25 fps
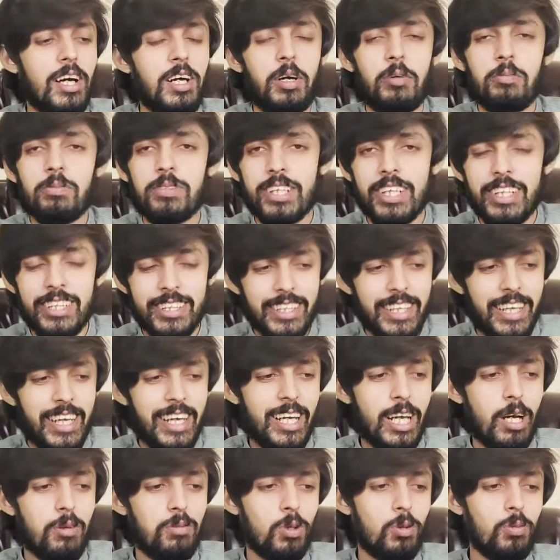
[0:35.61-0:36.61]
हम चलते
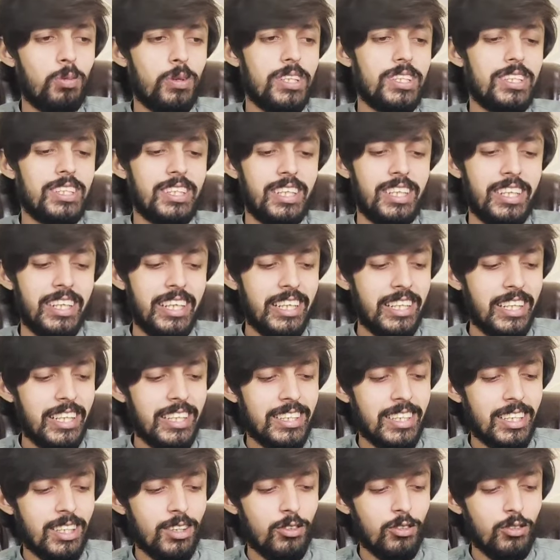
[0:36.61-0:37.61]
हैं लैपटॉप की स्क्रीन
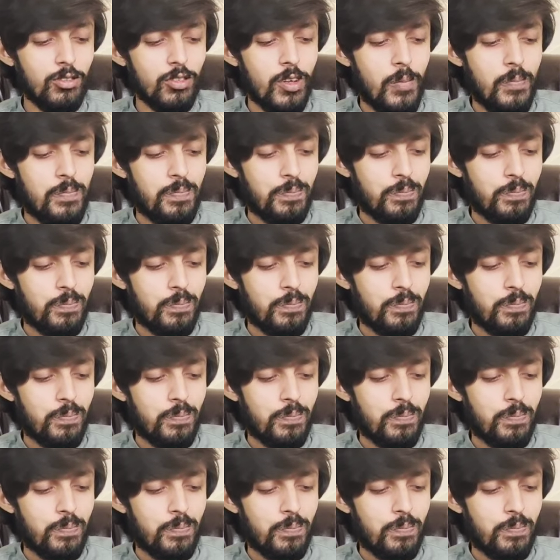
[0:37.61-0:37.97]
की तरफ